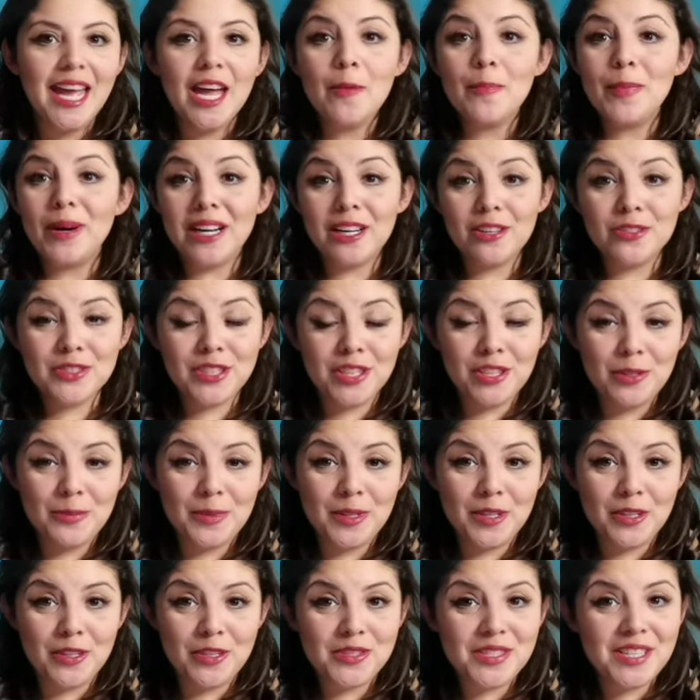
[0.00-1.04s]
Para los que no me
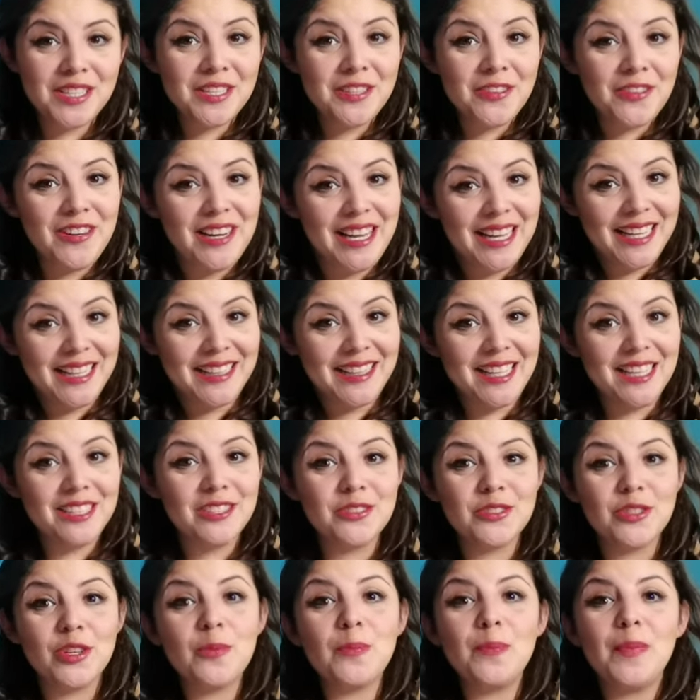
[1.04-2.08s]
conocen, hola, ¿qué tal? Yo
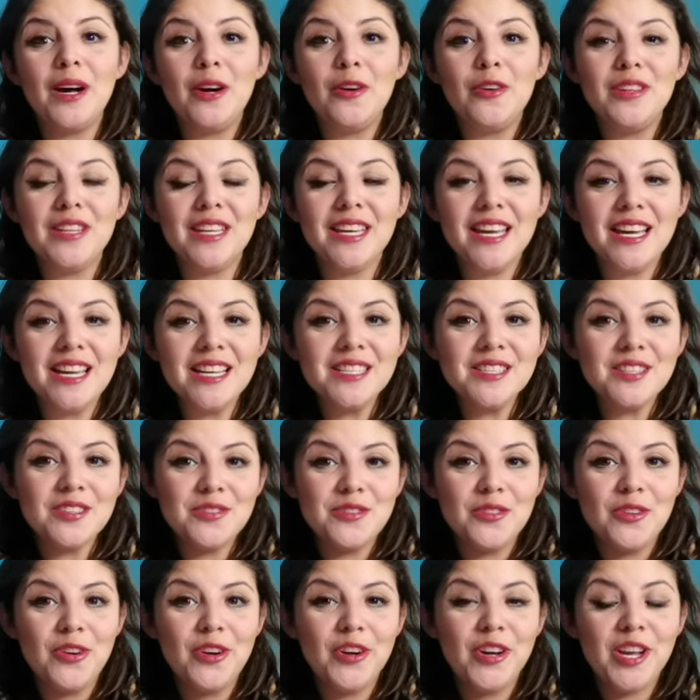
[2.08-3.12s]
soy Pao Díaz,
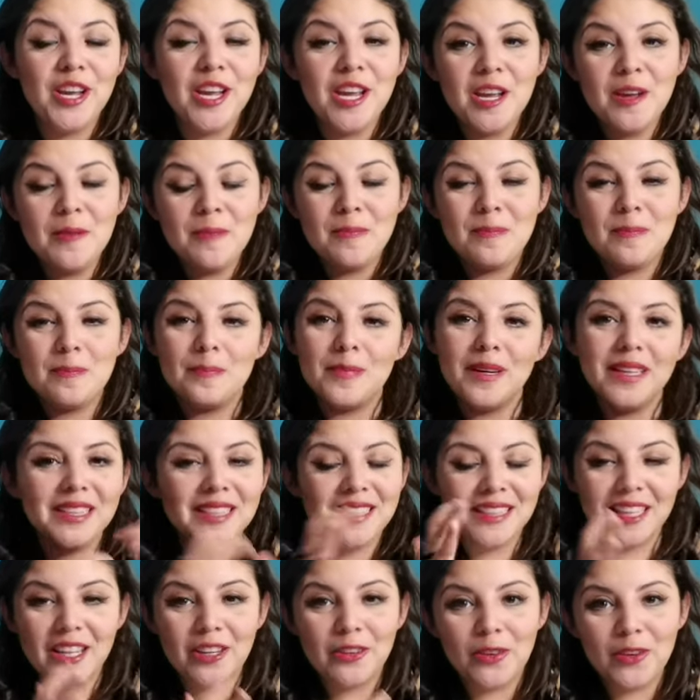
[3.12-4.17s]
soy
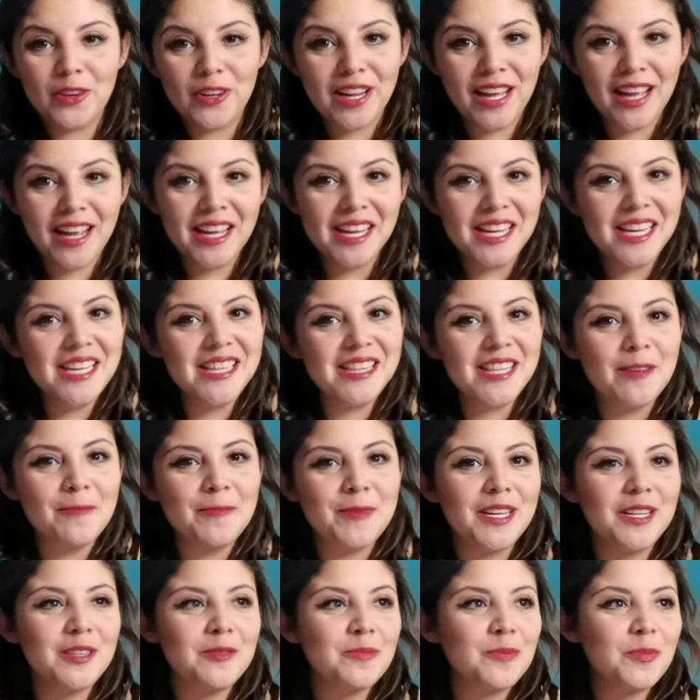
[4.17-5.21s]
patinadora y
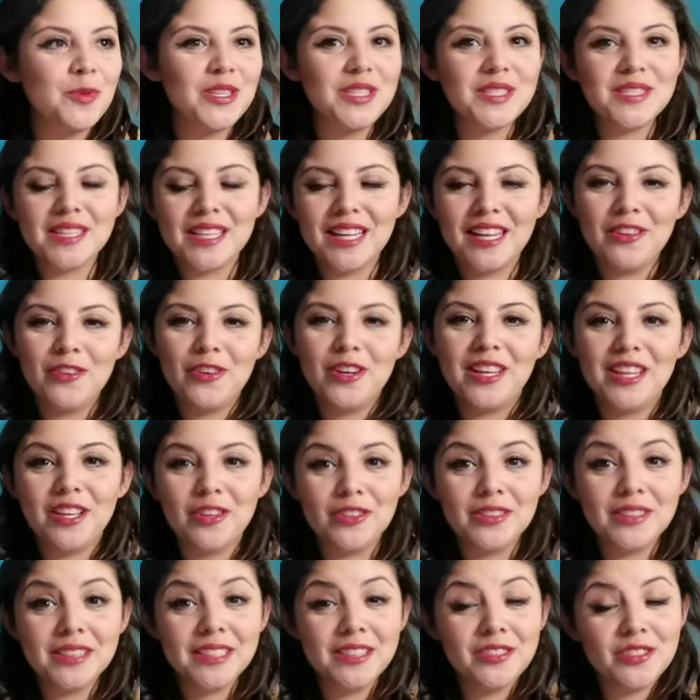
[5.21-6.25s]
también pues creadora de
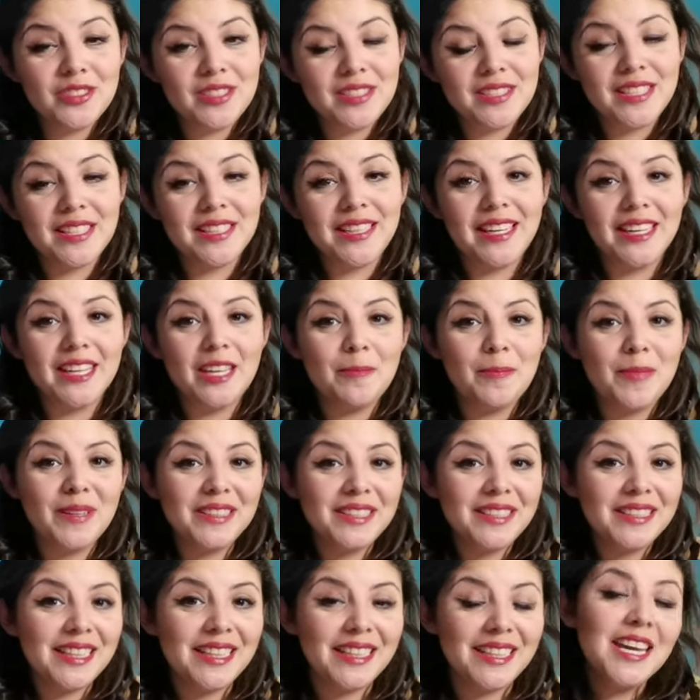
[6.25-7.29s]
contenidos acerca de
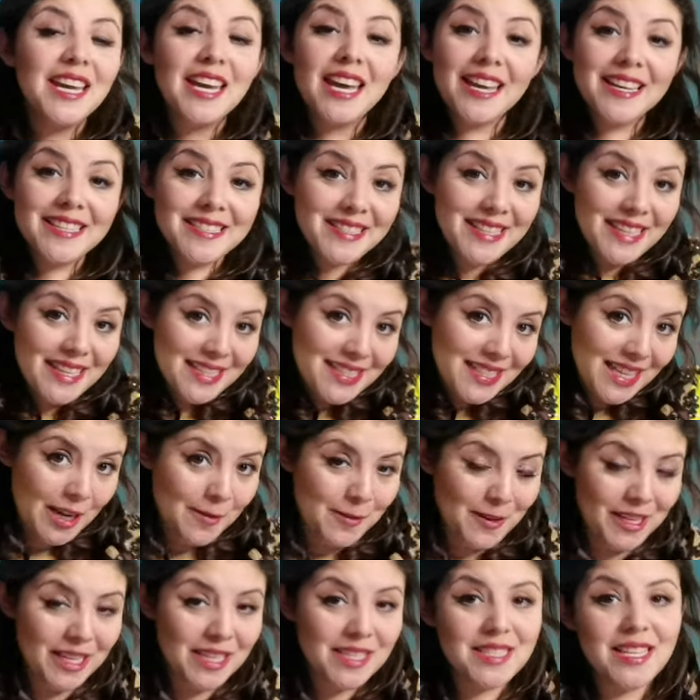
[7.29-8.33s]
patinaje. Este es Have
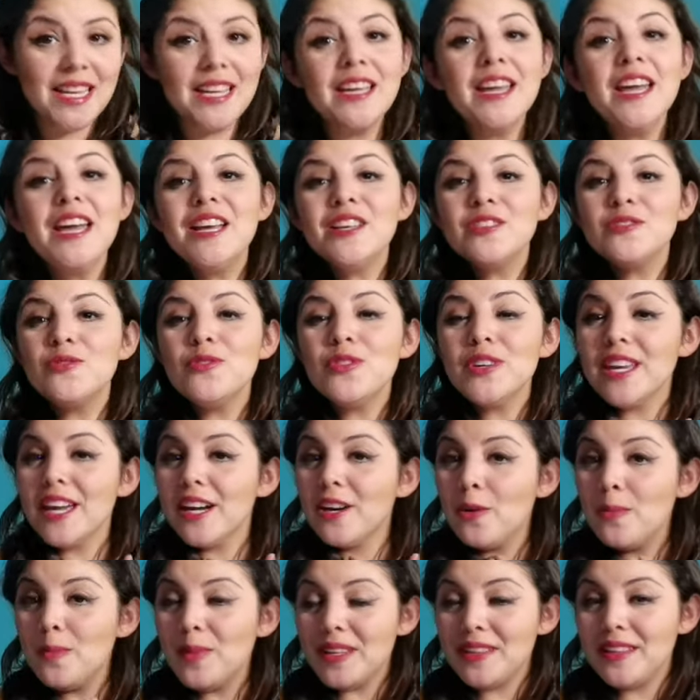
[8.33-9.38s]
a Nice Day, su guía
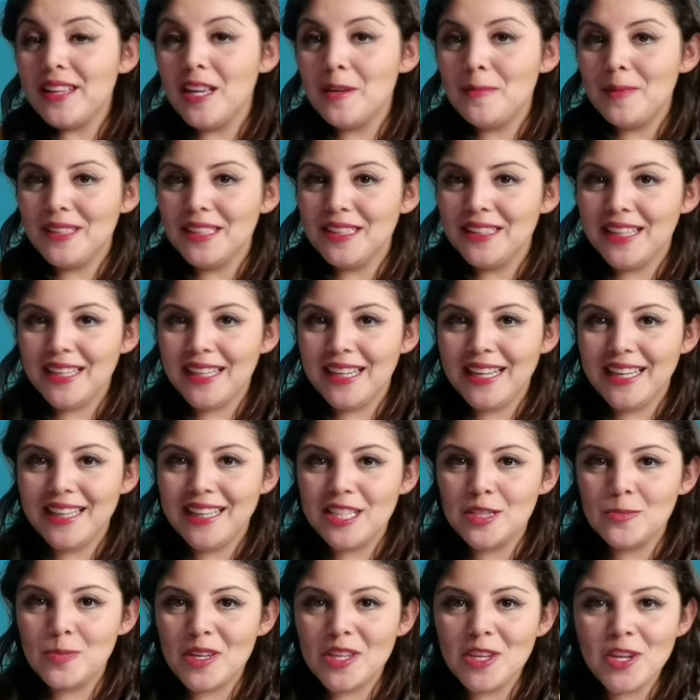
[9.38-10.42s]
completa del patinaje en
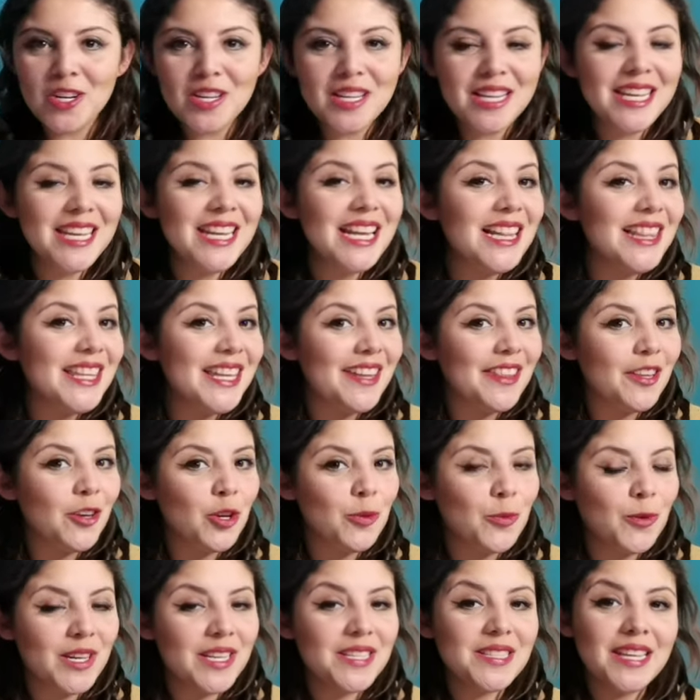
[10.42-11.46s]
español y el día de hoy
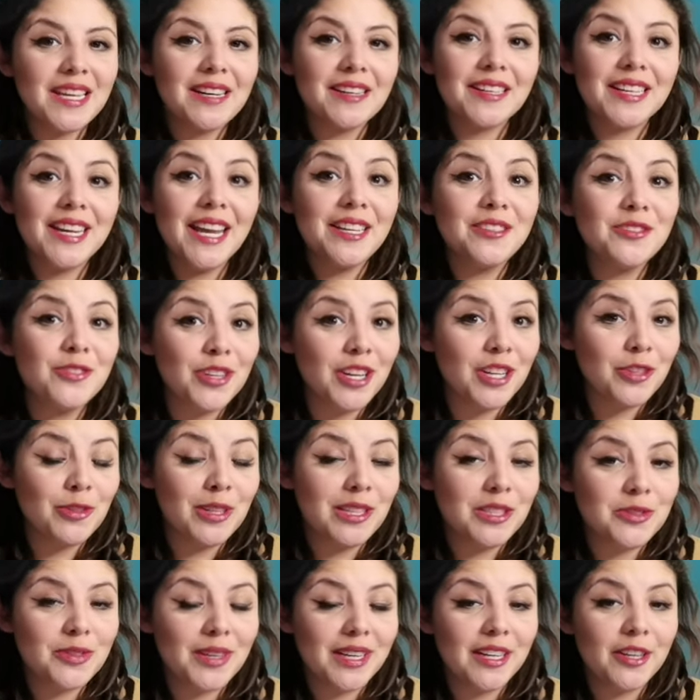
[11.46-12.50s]
voy a estar reaccionando
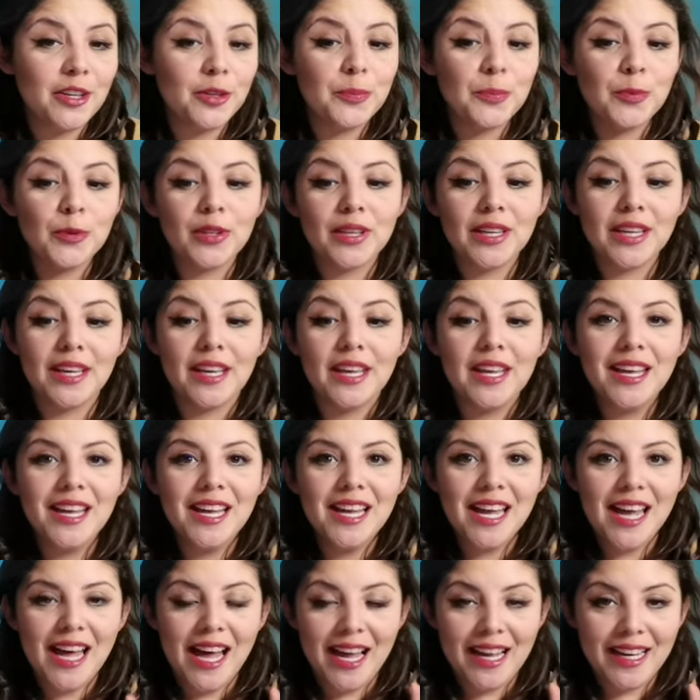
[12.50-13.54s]
al trailer porque
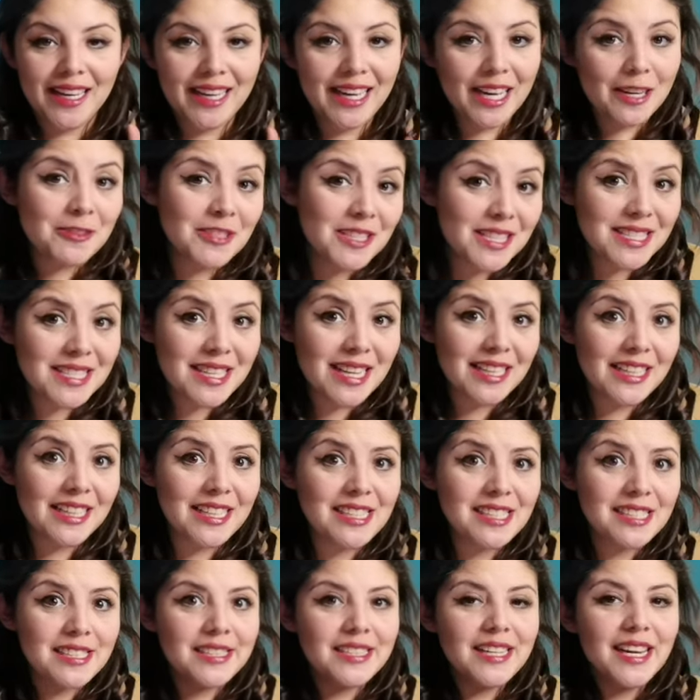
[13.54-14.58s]
acaba de
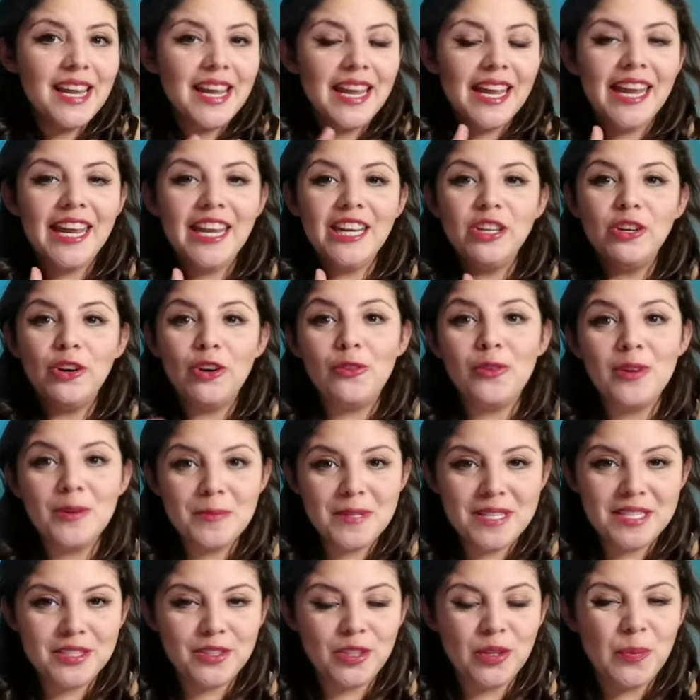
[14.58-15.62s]
salir y no lo he
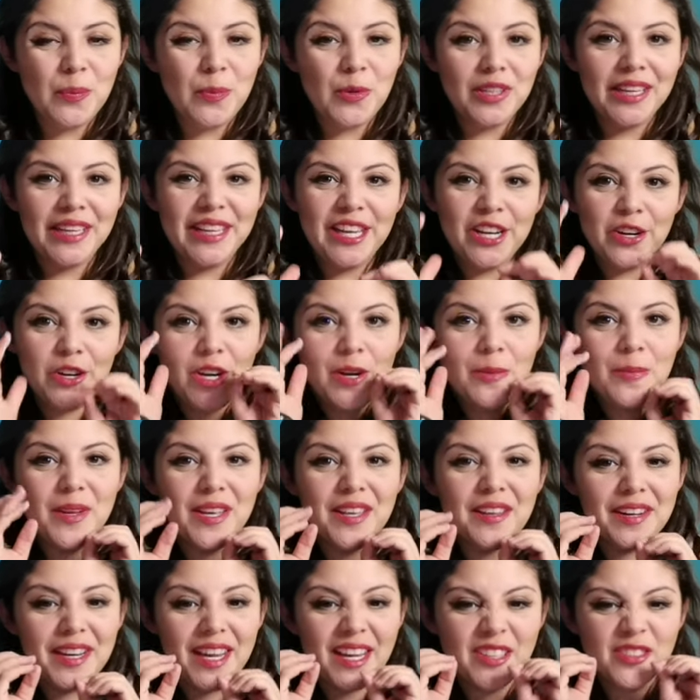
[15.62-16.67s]
visto porque quiero que
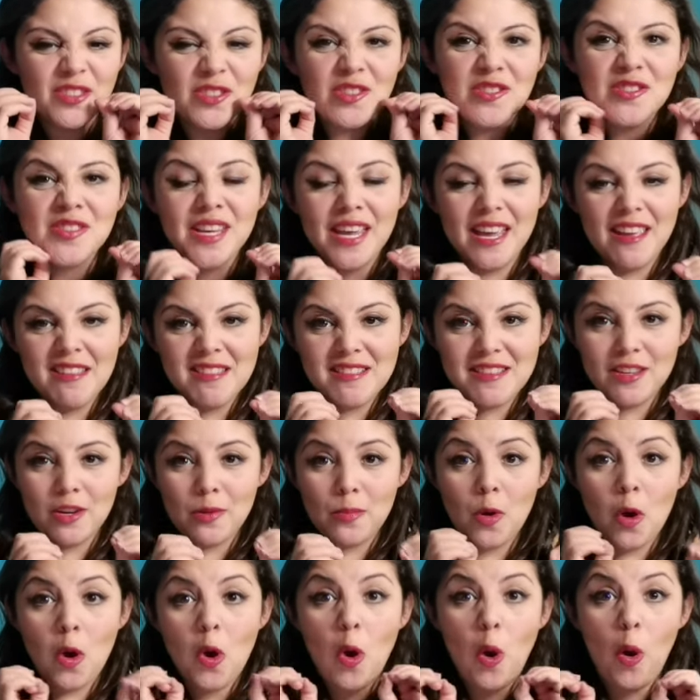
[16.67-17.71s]
mi reacción sea así
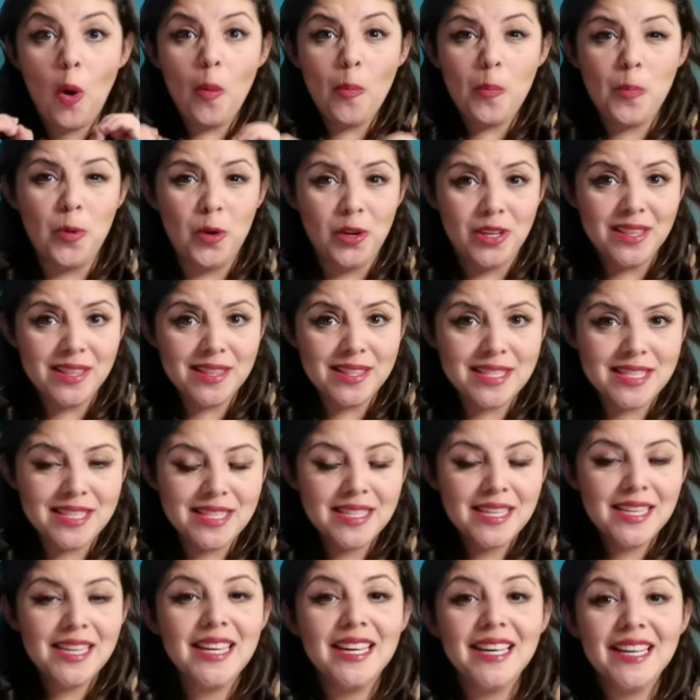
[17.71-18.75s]
como on point.
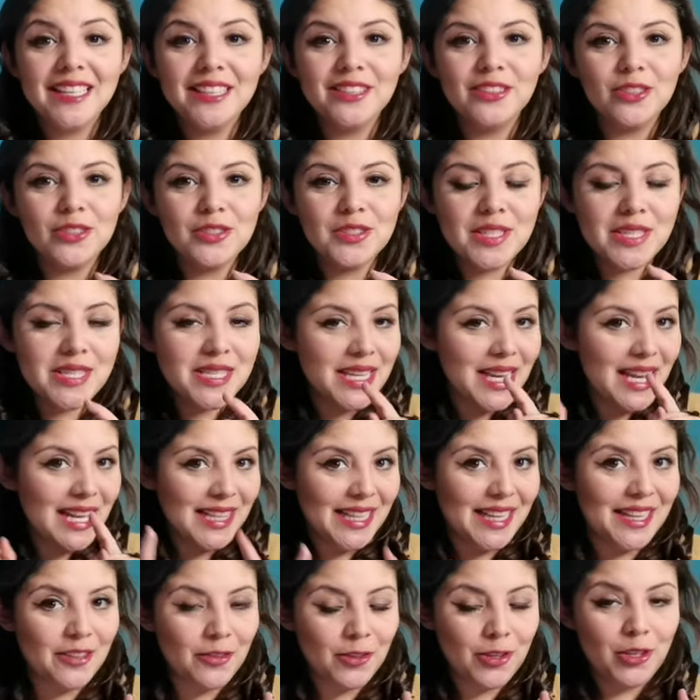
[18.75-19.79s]
Entonces el
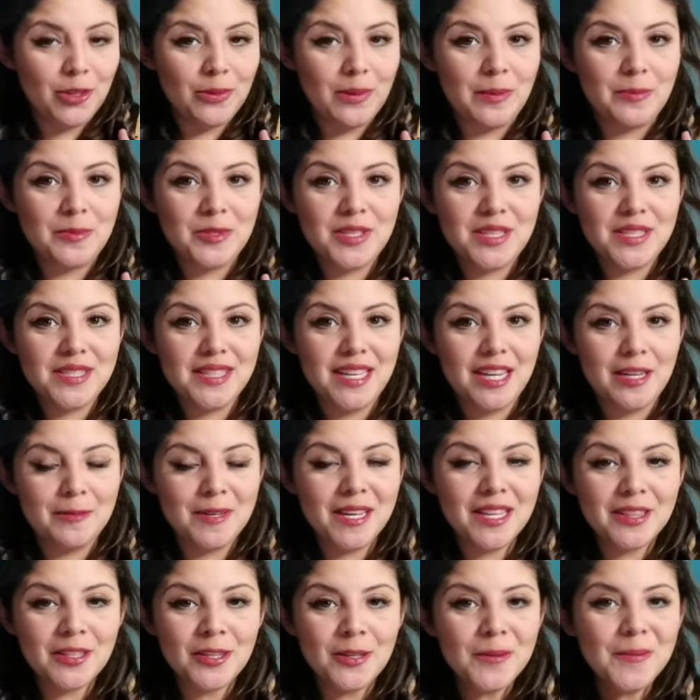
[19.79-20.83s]
día de hoy lo vamos a estar
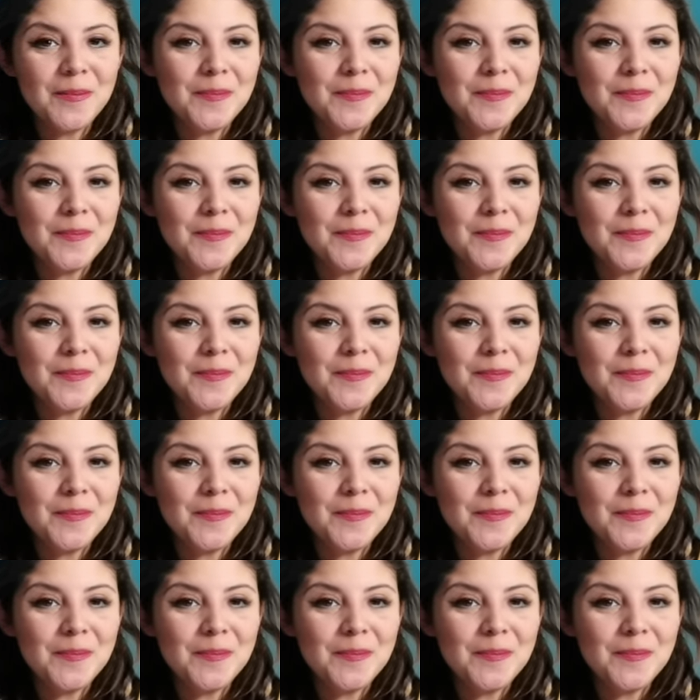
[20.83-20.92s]
viendo.